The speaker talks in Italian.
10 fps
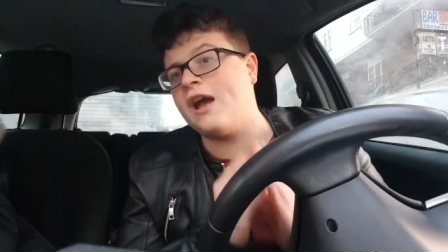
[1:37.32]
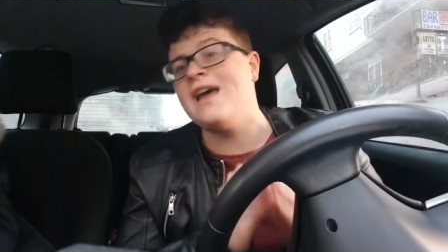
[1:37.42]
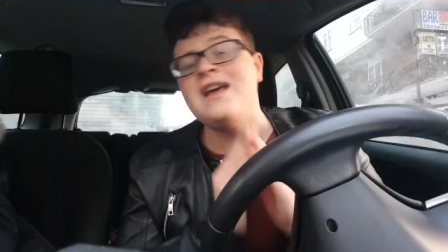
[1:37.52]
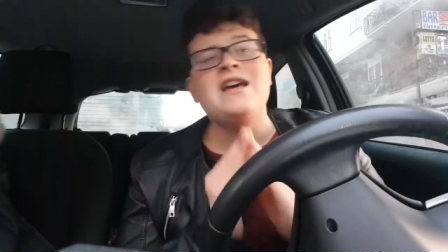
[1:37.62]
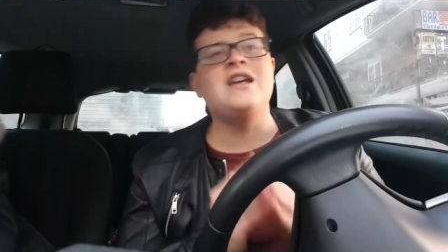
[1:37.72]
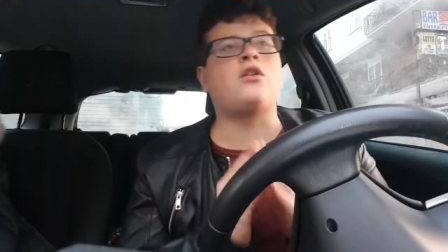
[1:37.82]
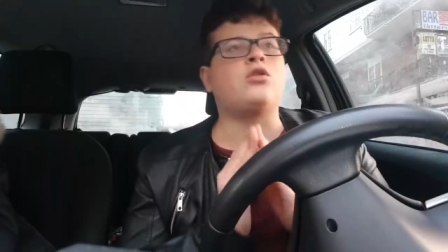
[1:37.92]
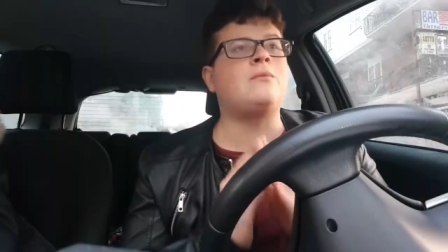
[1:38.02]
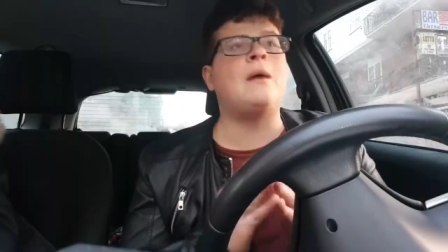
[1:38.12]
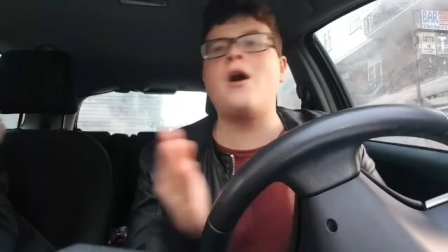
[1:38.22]
cioè il
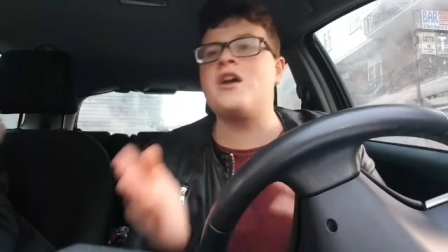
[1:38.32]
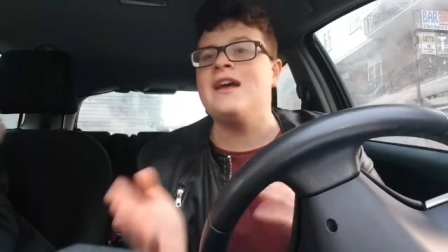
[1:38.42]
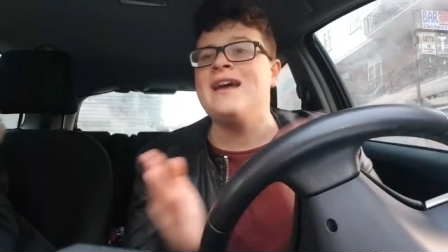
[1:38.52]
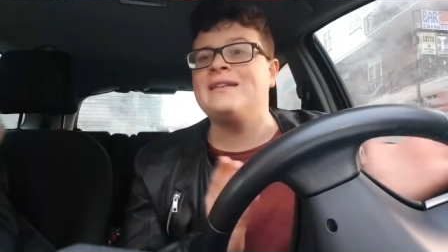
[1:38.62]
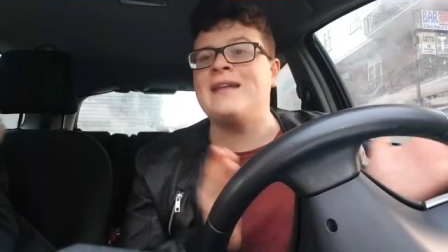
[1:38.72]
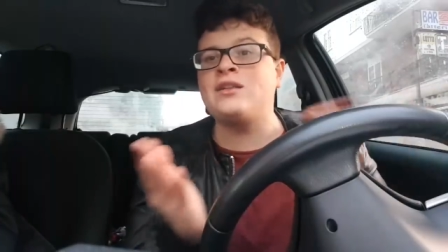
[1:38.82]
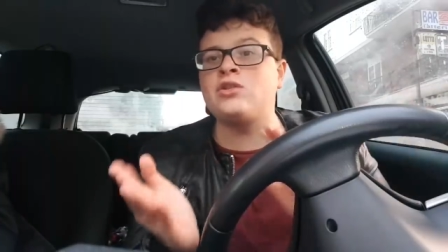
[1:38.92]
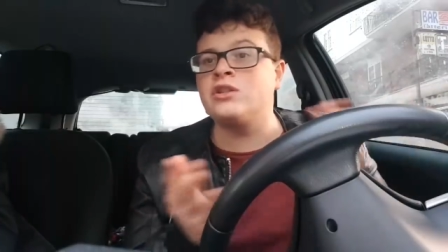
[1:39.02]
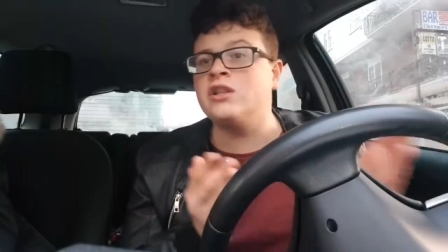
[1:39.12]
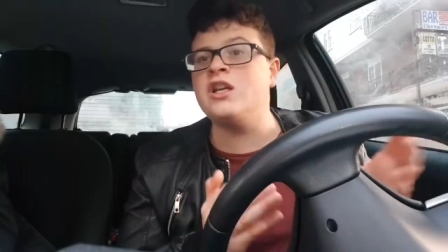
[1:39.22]
controllo... Ma poi
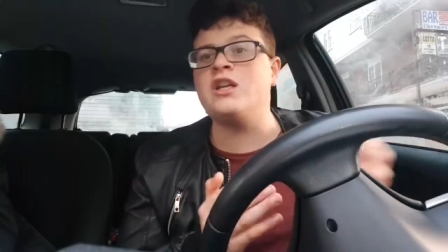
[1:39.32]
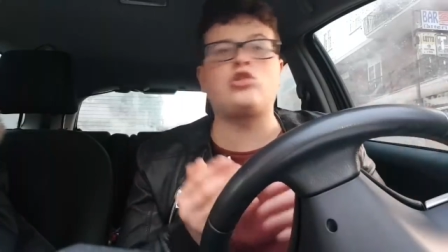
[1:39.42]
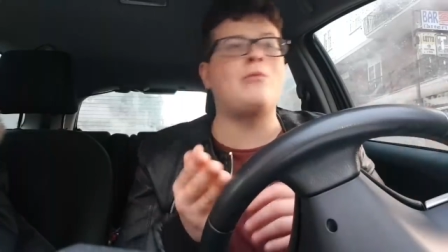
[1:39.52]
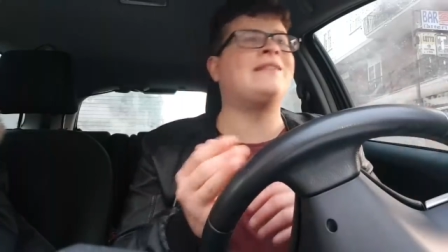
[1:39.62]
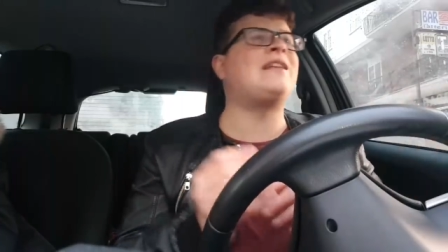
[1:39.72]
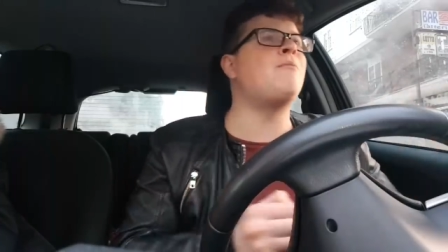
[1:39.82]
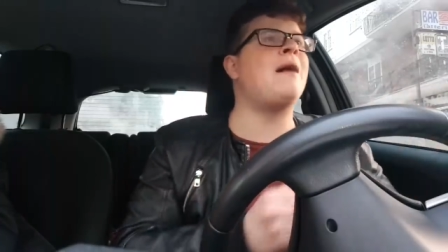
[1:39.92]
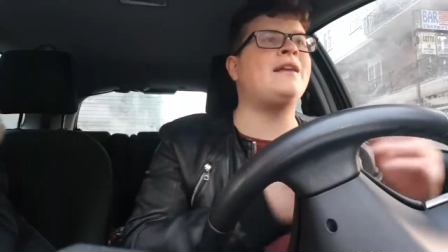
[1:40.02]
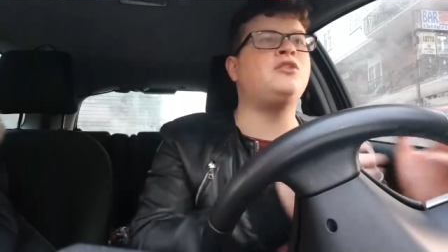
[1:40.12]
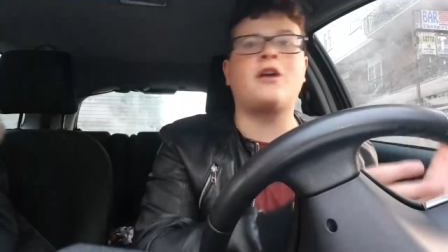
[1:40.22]
destro-sinistro, manda al
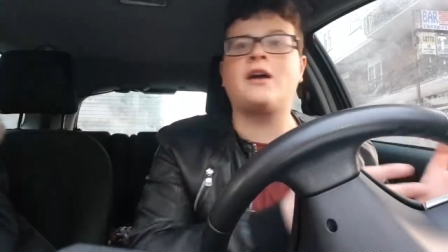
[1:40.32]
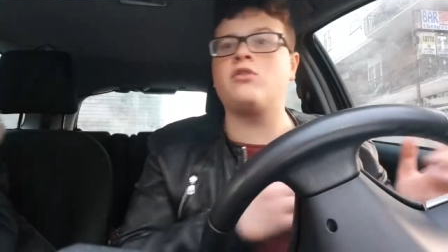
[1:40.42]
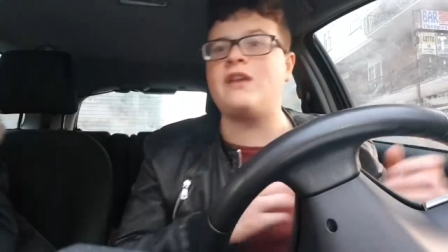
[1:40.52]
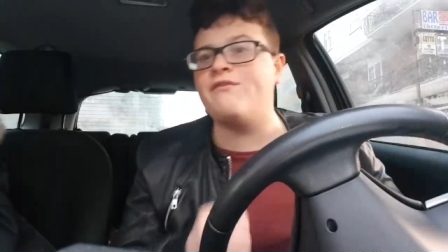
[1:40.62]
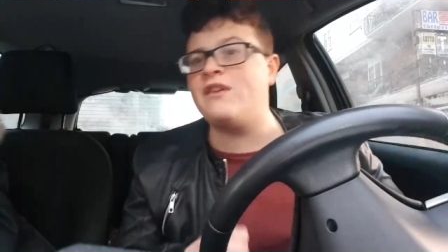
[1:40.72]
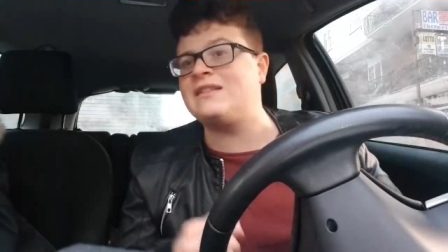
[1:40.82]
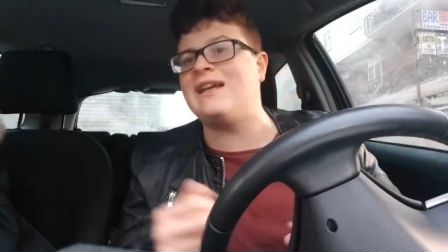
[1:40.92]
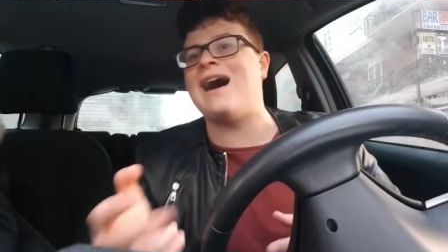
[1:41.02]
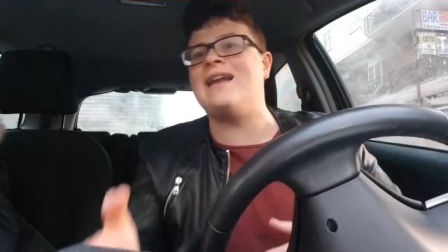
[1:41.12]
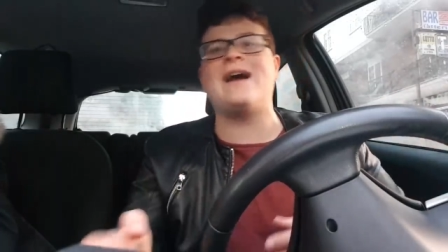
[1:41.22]
bar i giocatori
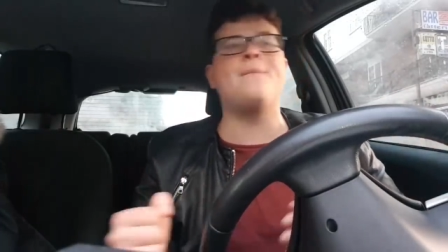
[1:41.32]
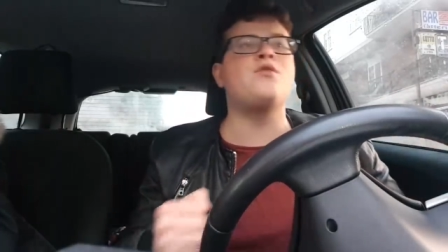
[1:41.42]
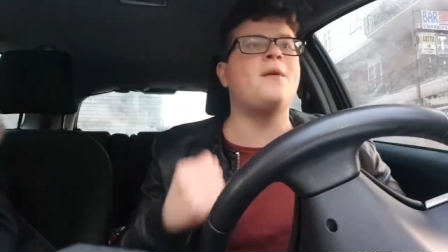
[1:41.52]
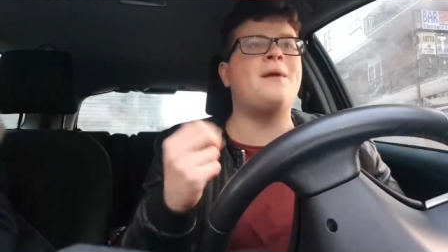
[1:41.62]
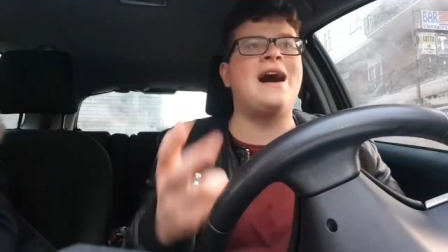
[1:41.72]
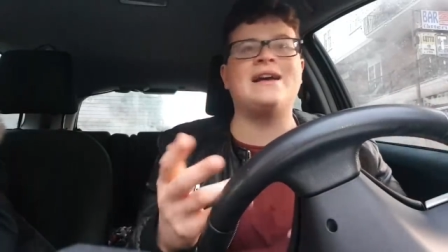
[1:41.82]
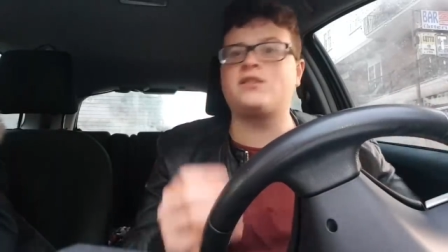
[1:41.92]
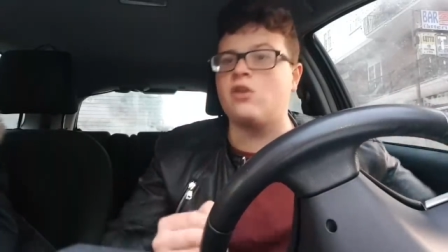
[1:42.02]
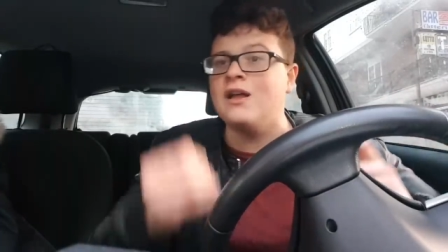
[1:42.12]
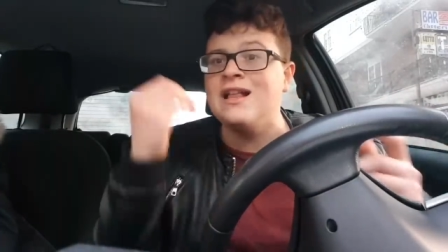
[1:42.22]
avversari, cambio di
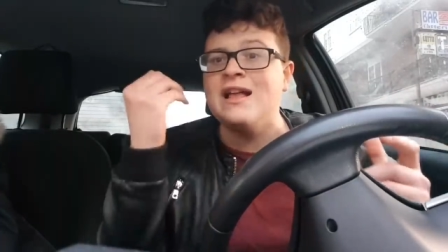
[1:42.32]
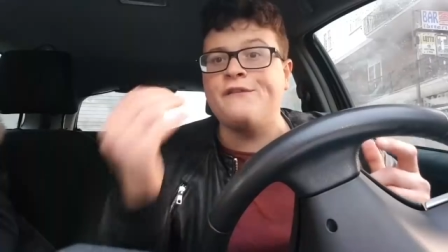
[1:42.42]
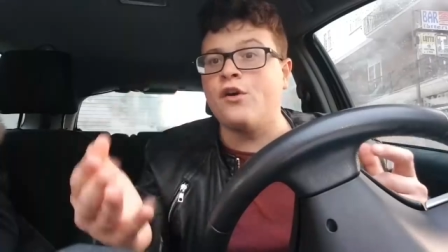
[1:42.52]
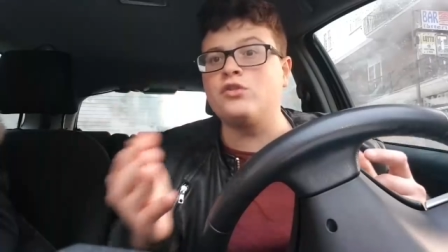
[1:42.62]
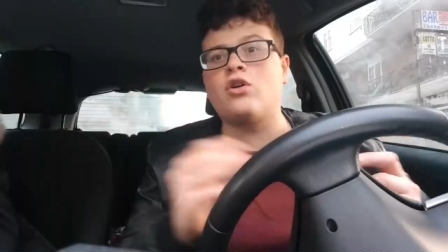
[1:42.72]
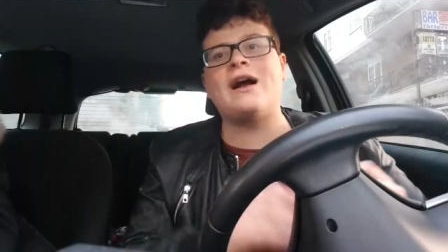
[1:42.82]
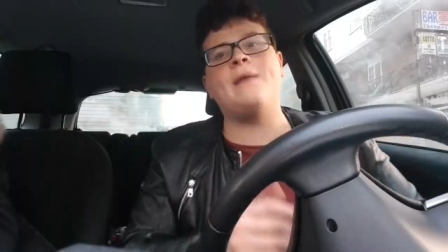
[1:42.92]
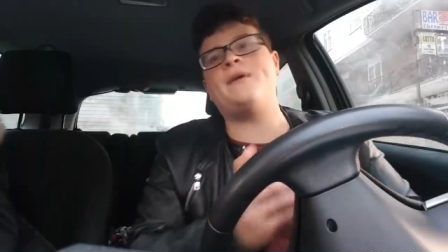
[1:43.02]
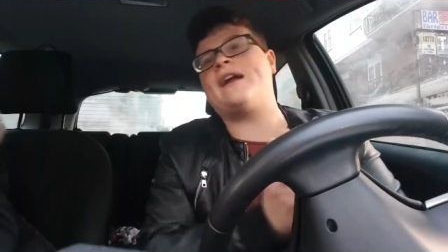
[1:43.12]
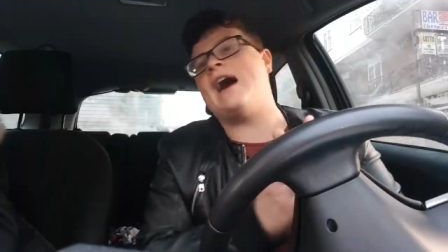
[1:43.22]
passo, fondo
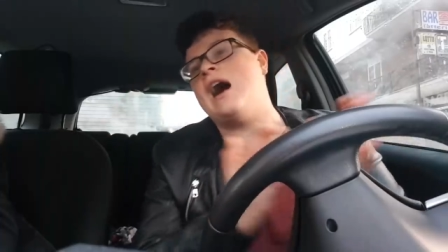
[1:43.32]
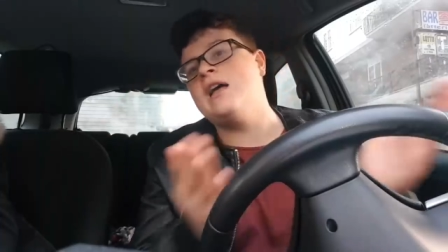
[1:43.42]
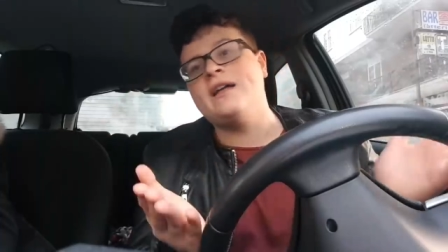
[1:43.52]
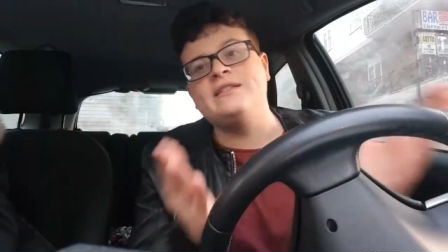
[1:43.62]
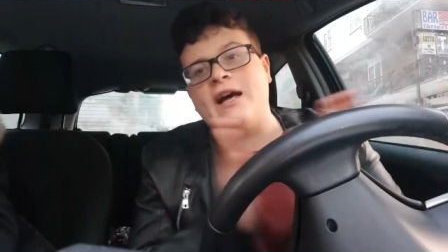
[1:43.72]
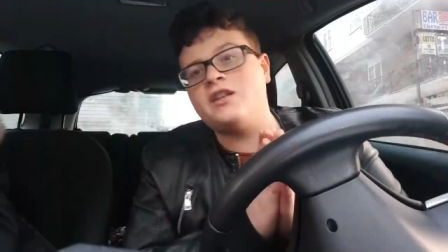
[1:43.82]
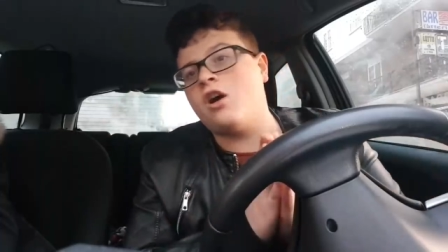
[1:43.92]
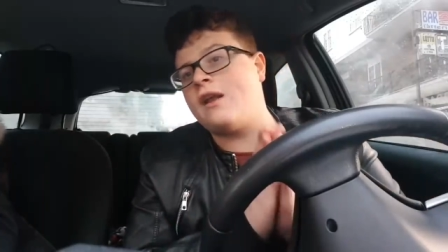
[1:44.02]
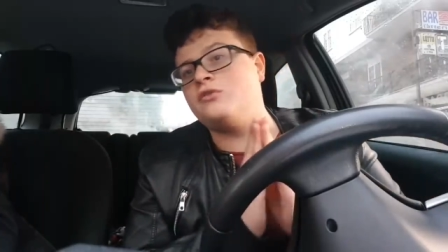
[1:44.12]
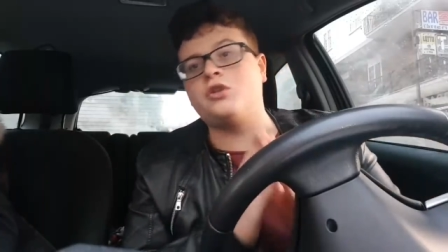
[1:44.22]
campo, regà,
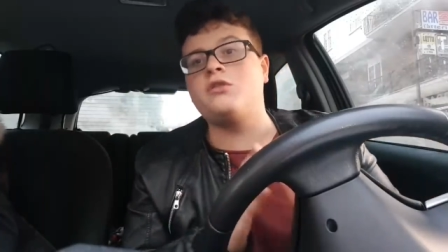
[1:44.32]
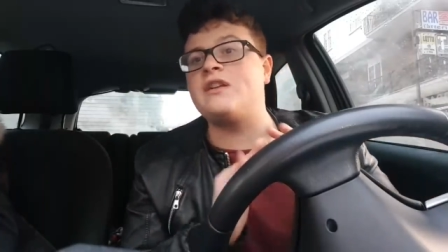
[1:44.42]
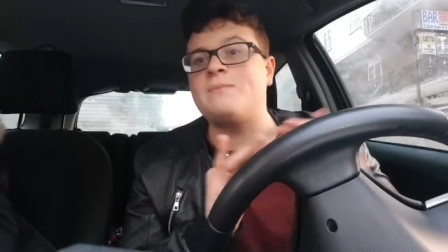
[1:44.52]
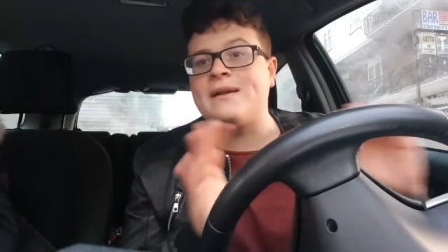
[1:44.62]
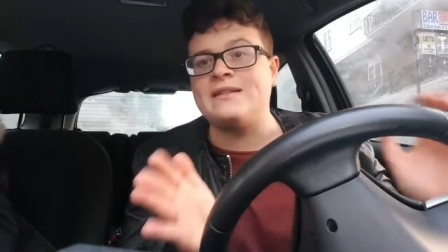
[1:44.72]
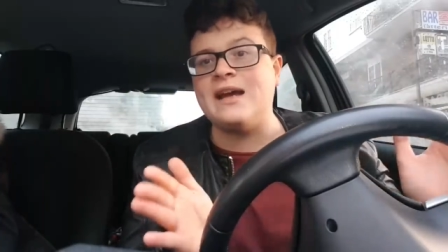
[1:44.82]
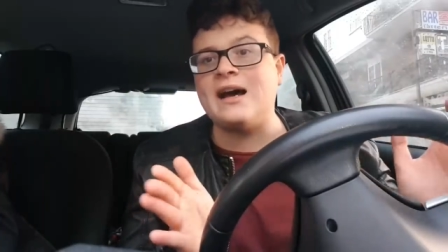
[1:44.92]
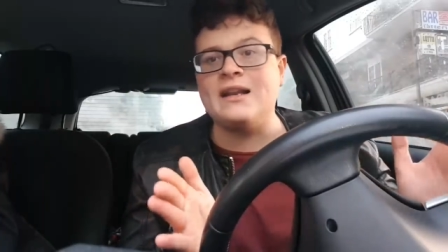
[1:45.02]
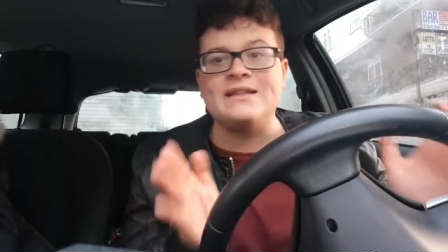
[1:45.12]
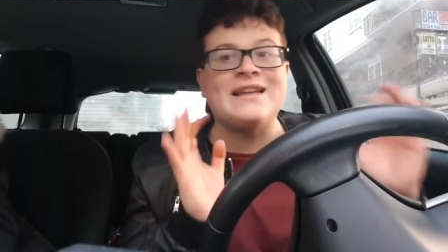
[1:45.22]
Zagnolo è un giocatore spaziale.